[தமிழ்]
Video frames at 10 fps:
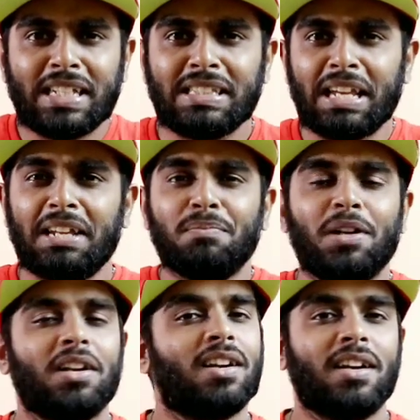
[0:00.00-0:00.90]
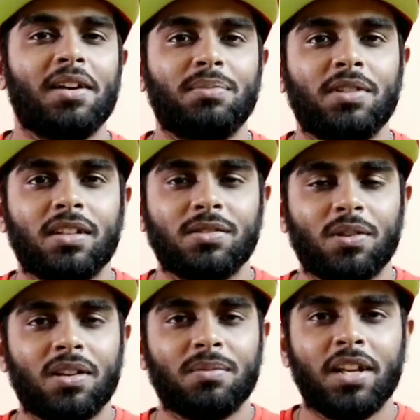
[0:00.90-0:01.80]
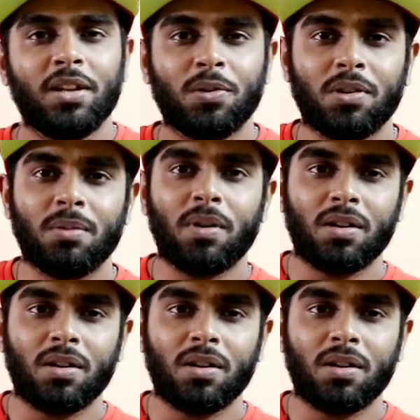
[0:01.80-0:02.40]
எக்ஸைட்மெண்ட்டான டே அப்படின்னே சொல்லலாம் நேர்கொண்ட